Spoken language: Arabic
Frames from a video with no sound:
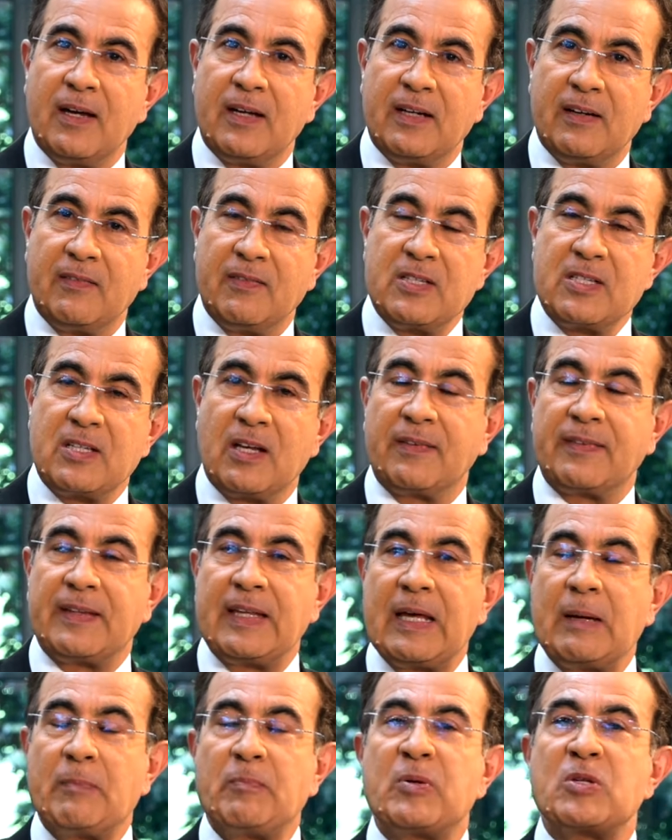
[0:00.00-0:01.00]

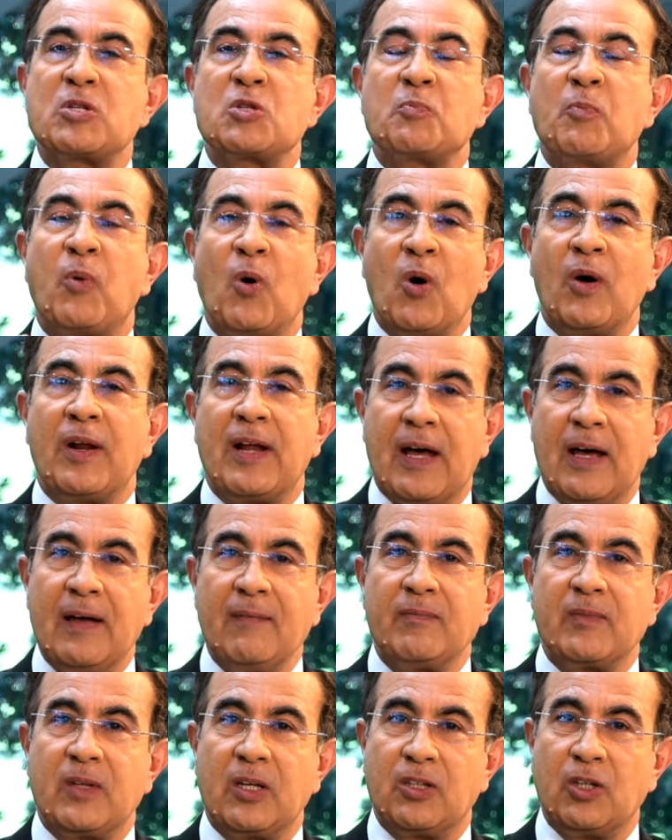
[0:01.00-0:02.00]
نویساندیه بسبورا
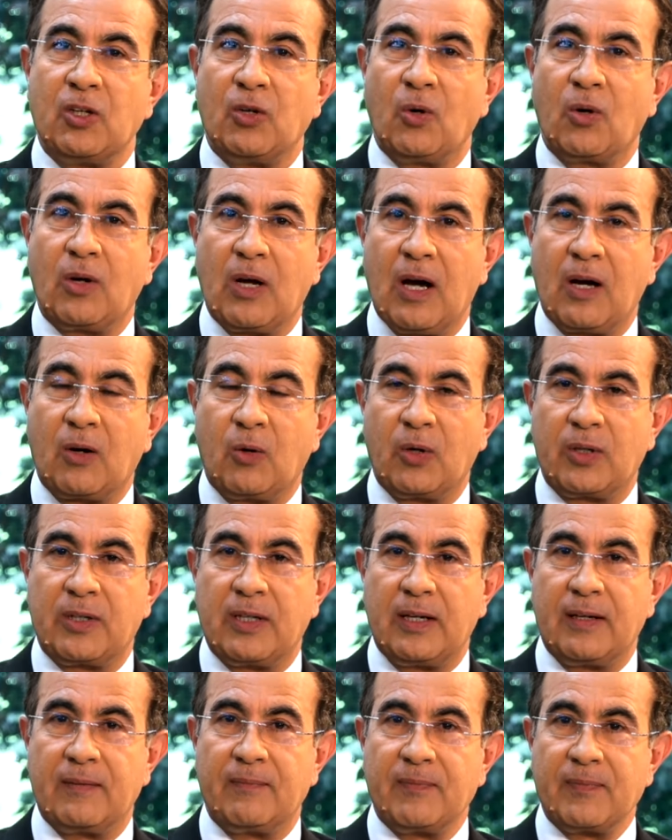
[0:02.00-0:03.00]
د ديروكا
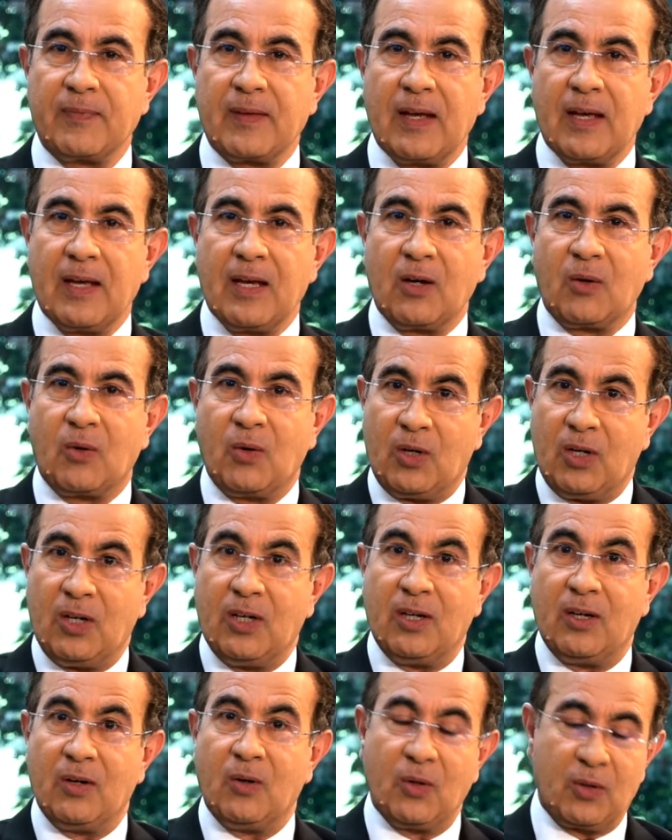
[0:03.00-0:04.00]
کردین كل
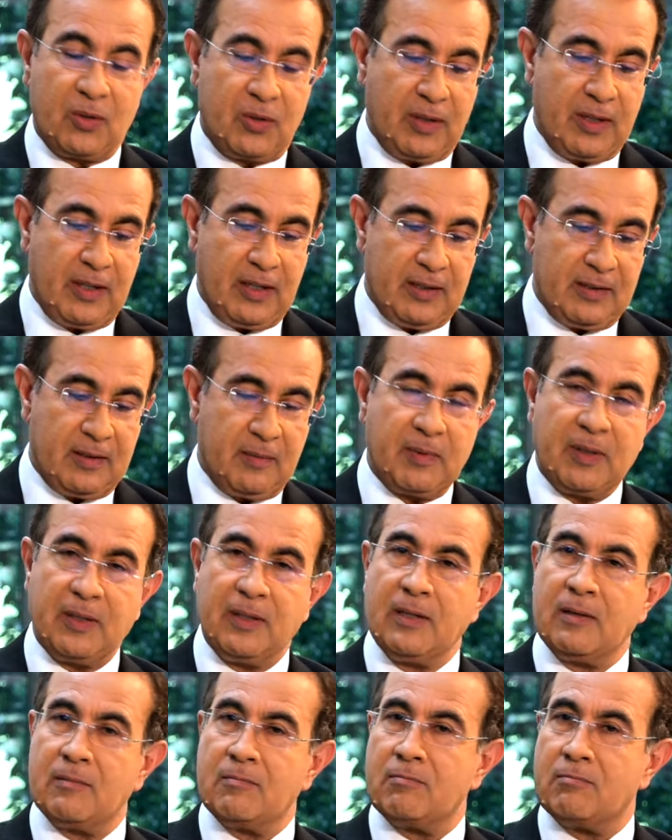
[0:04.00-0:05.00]
اردني
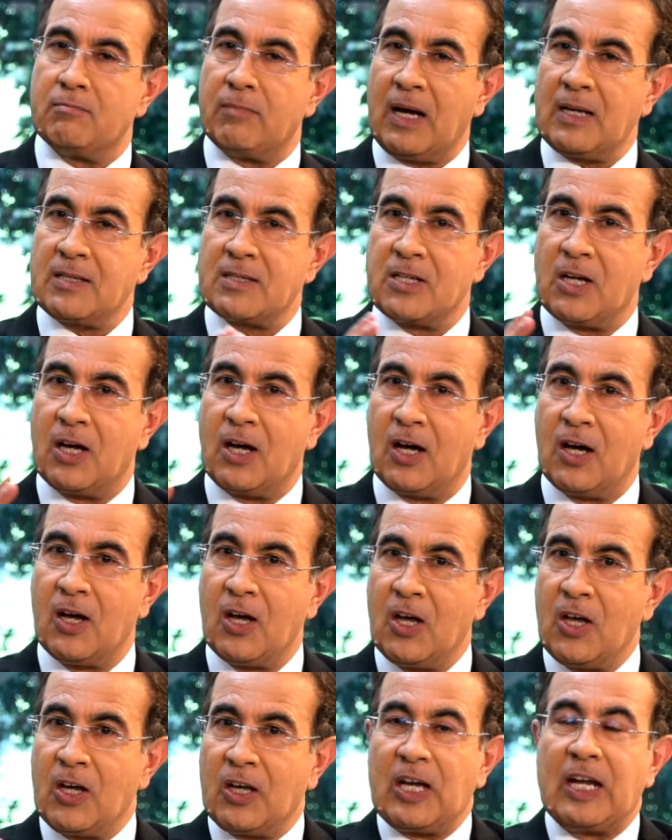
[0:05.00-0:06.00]
دمينن بحثا
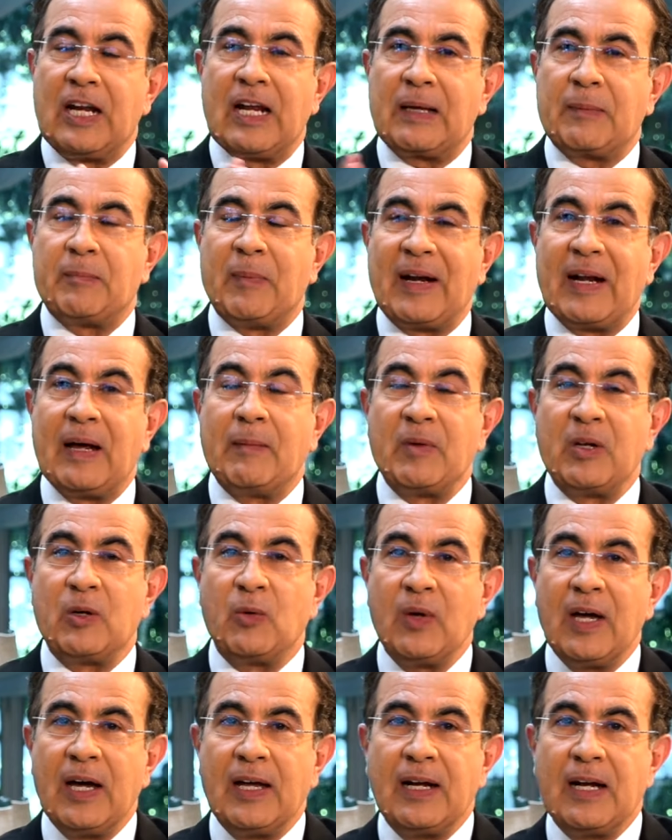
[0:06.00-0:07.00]
قالك برهمين
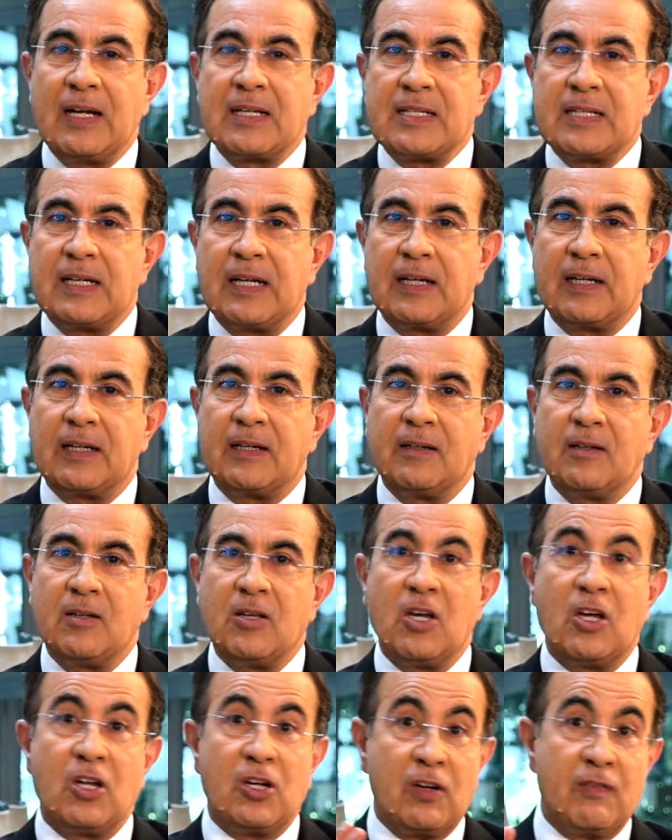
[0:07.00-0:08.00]
وی هنه لسر
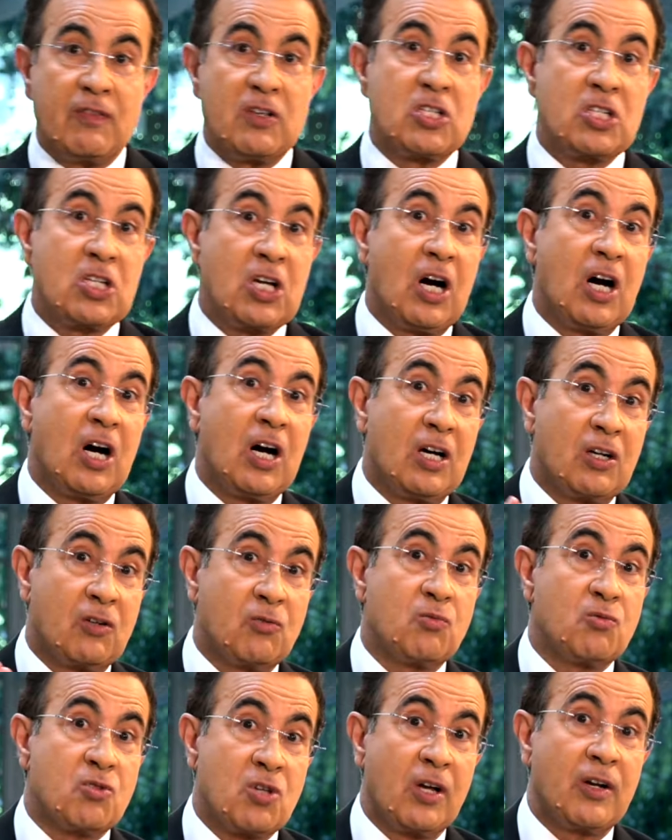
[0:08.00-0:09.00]
نفيسكار
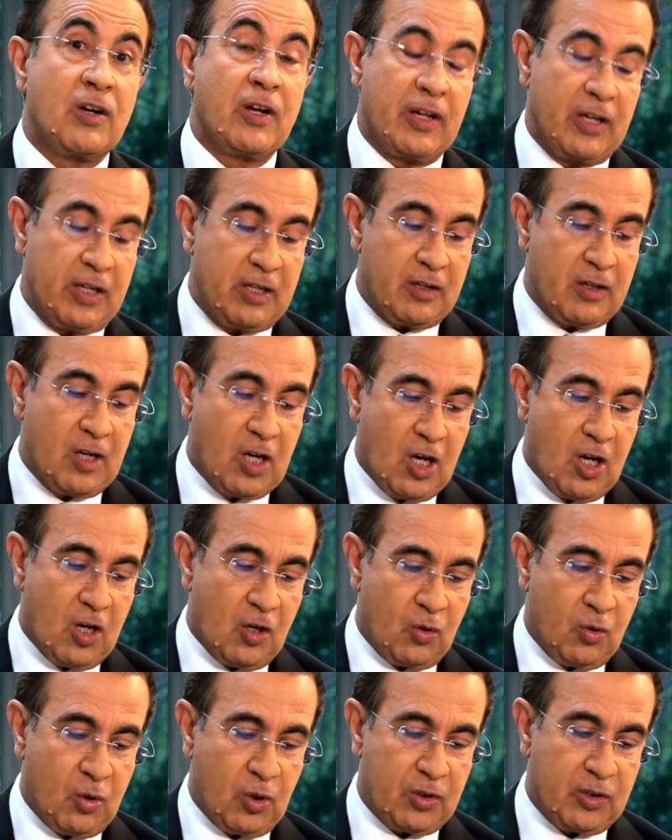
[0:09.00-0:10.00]
زانای
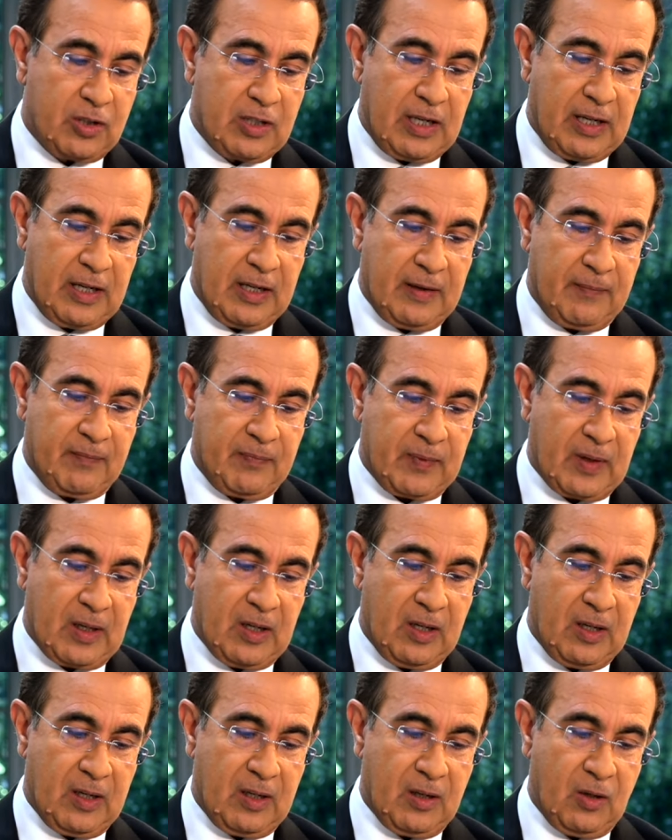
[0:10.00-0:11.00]
كرد
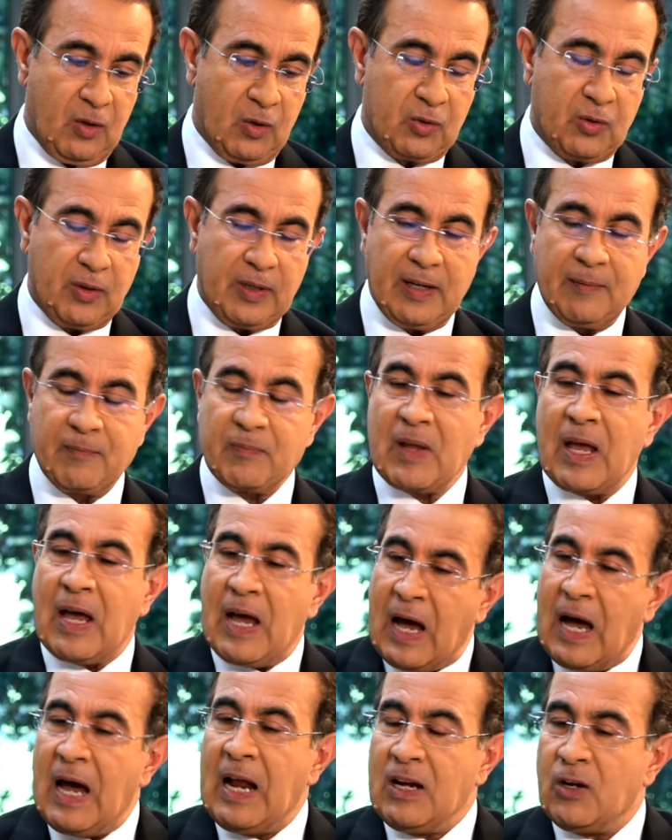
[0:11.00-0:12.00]
الأردني آه،
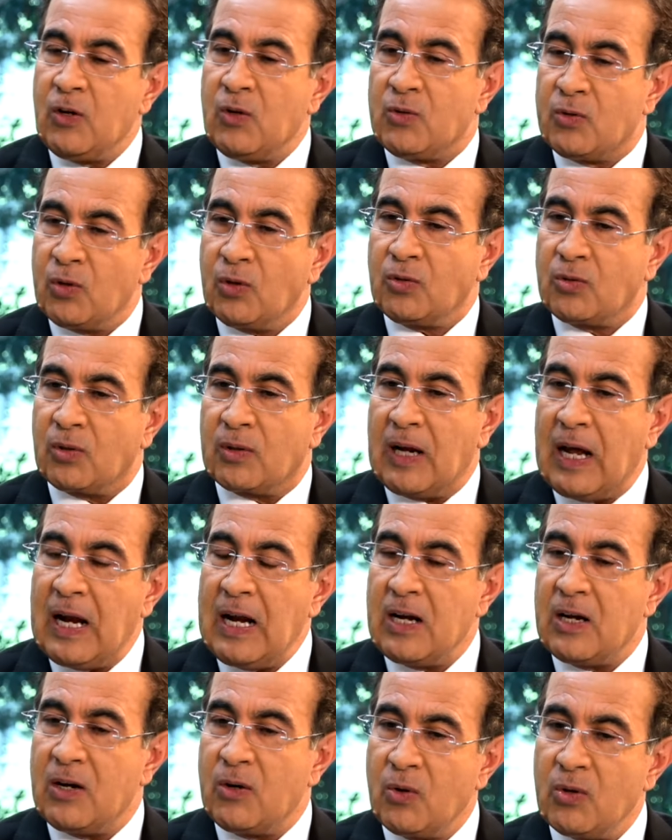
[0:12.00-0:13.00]
هل دكتور
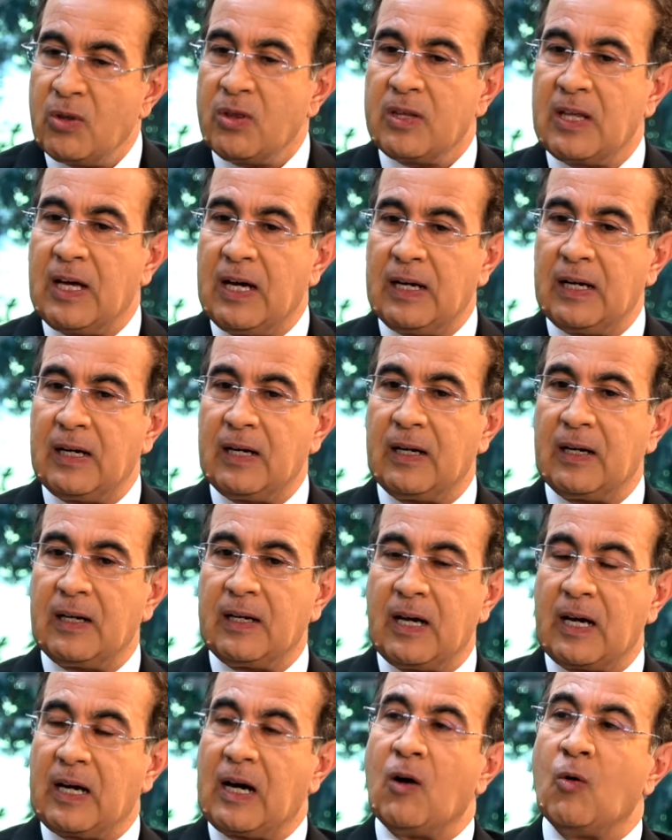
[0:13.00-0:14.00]
هل يذكر
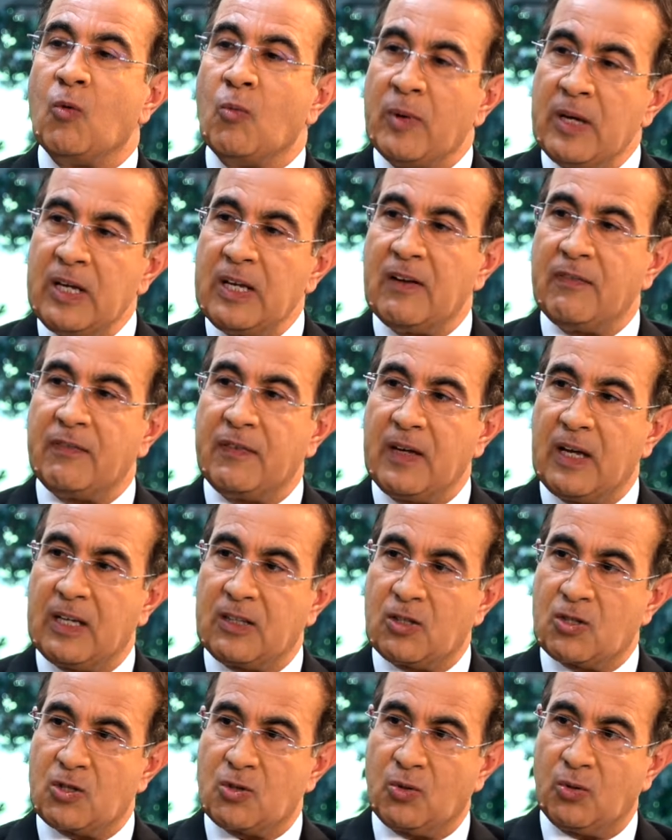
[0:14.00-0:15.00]
كقومية في
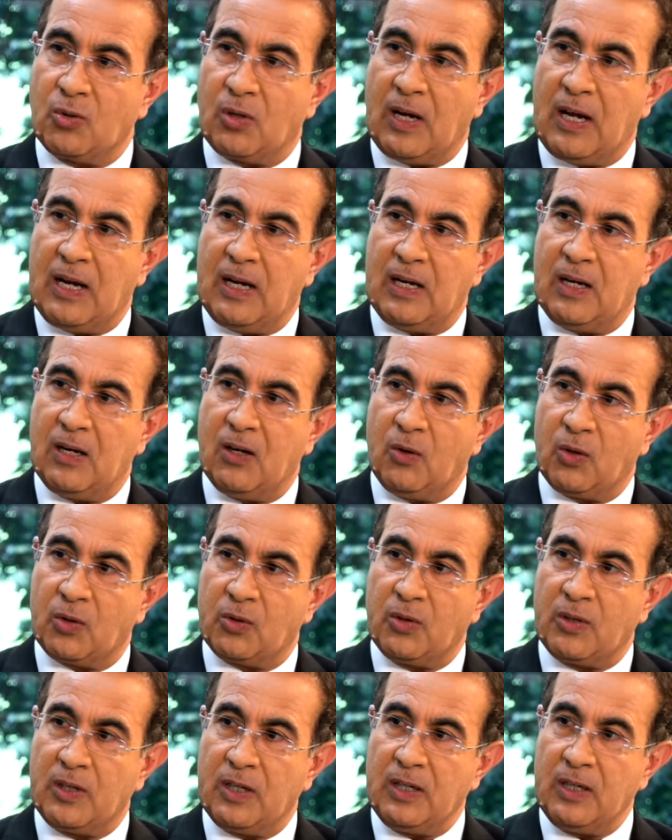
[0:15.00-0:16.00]
الدستور
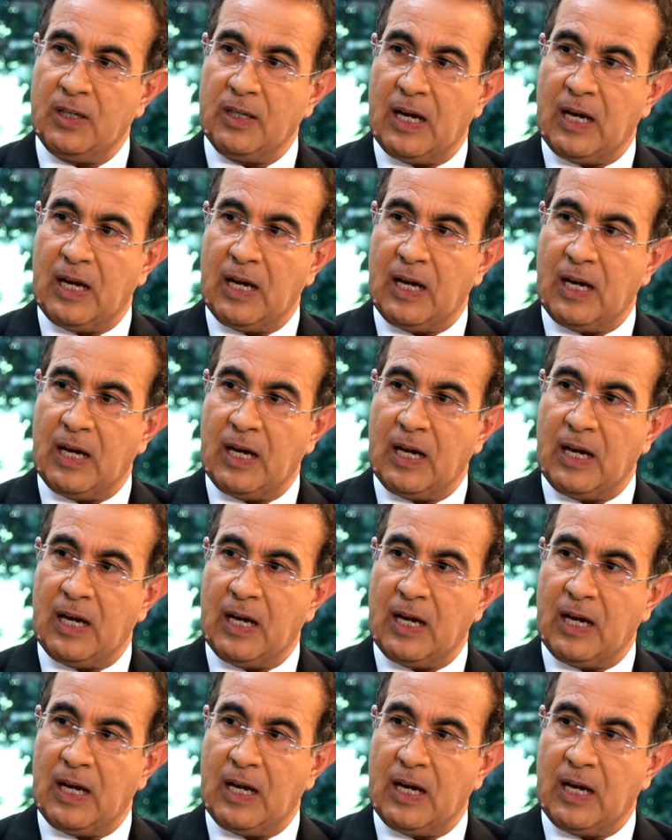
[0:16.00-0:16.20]
الأردني